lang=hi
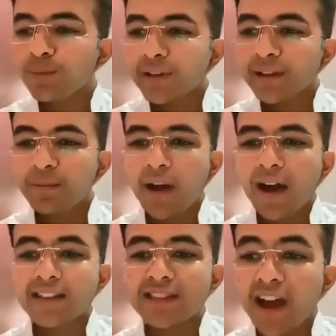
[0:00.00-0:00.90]
मतलब
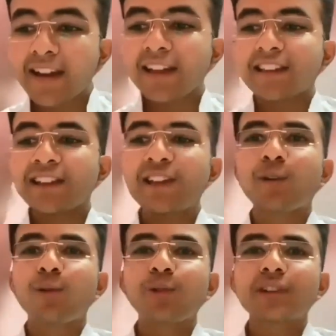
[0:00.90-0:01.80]
आचार कहते थे
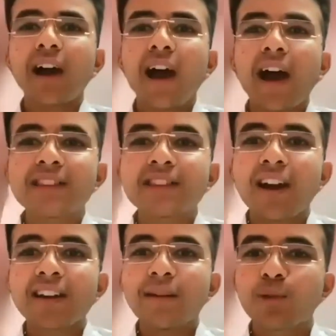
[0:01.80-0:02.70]
क्रोध का
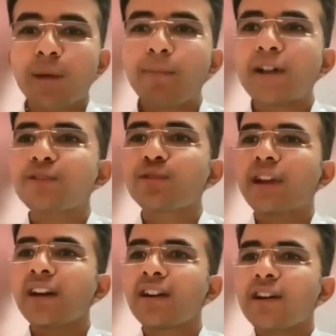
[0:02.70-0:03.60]
आचार या मुरब्बा जो है
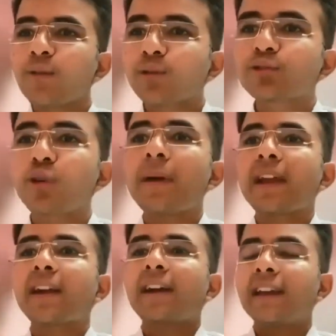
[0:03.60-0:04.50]
ना उसको
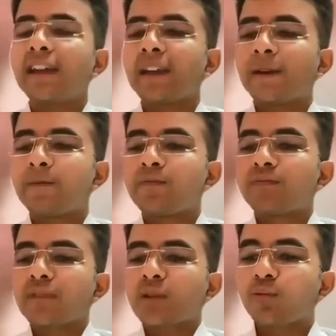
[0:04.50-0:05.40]
बैर कहेंगे
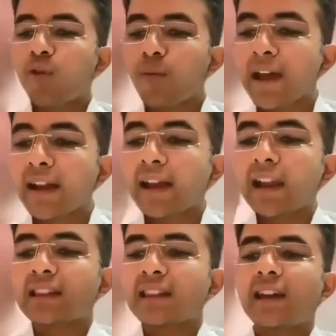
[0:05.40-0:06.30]
वो बैर
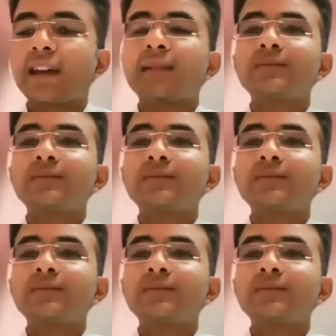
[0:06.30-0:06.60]
कहलाता है